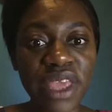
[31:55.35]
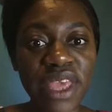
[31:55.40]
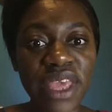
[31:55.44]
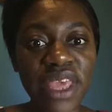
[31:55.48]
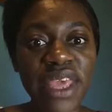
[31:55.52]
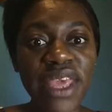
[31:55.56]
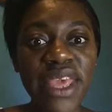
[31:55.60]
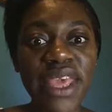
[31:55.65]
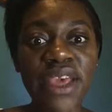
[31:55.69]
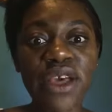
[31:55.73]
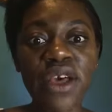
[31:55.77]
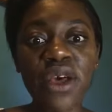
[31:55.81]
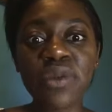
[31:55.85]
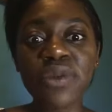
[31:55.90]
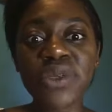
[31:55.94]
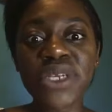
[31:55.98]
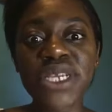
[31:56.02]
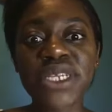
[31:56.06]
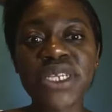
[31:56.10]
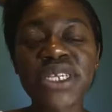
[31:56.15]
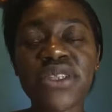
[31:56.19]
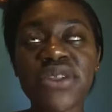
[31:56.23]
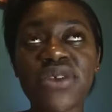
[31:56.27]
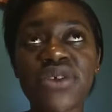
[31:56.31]
Et comme j'ai
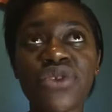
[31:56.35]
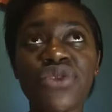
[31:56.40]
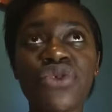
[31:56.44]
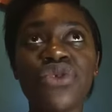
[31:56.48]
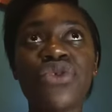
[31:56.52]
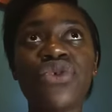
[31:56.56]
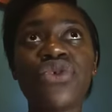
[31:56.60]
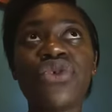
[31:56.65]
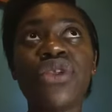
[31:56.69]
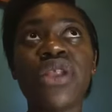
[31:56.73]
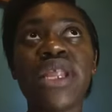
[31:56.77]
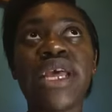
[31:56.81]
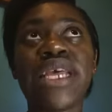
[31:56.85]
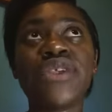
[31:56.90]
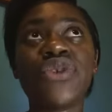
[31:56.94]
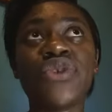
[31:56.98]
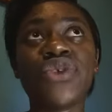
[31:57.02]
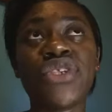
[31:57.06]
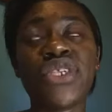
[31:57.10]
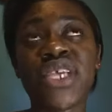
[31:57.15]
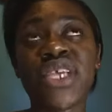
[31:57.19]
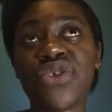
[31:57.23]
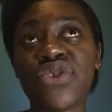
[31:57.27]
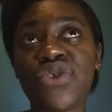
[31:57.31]
dit tantôt,
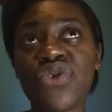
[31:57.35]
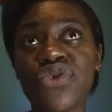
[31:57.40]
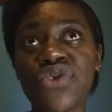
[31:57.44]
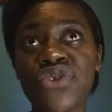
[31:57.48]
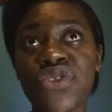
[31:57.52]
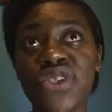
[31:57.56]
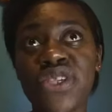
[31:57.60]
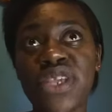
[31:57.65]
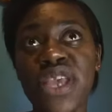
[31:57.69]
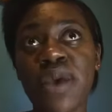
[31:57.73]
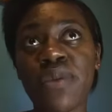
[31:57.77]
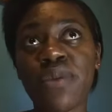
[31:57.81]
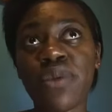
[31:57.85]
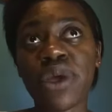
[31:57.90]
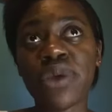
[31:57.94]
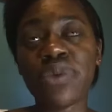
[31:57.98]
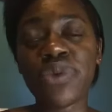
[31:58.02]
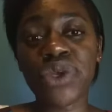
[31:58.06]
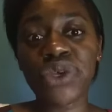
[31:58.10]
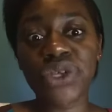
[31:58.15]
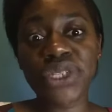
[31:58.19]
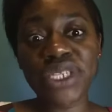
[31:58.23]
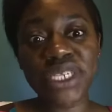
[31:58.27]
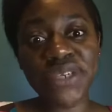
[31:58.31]
l'association aussi a pour
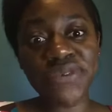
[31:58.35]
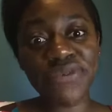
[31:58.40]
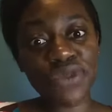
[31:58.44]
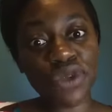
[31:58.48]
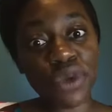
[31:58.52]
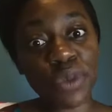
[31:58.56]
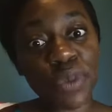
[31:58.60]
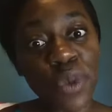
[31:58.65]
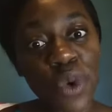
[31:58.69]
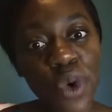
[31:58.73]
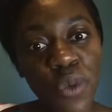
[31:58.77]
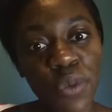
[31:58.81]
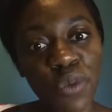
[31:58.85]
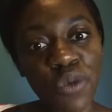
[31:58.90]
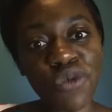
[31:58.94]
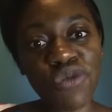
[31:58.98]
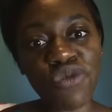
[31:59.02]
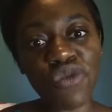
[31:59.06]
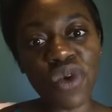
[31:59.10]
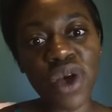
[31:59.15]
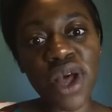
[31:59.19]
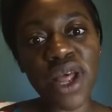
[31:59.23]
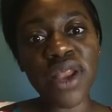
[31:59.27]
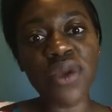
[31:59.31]
objectif de
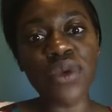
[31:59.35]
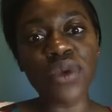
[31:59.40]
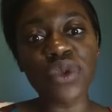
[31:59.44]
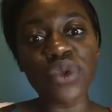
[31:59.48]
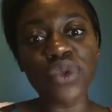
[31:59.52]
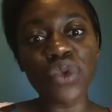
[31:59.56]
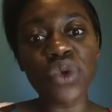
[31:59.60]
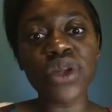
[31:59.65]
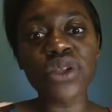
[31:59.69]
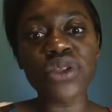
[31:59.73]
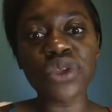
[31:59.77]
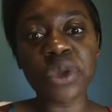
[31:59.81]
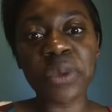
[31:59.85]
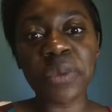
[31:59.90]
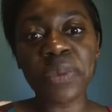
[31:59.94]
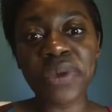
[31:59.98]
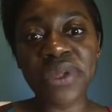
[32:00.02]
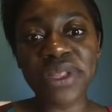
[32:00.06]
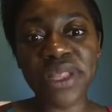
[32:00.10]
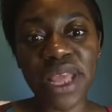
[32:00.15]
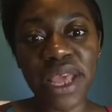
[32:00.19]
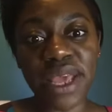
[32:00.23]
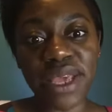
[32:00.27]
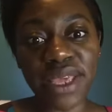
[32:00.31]
promouvoir
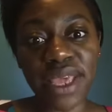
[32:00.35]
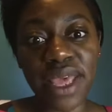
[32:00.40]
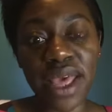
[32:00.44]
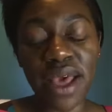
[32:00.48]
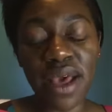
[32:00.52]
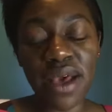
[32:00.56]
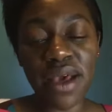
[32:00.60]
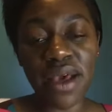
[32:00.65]
l'auto-entrepreneuriat.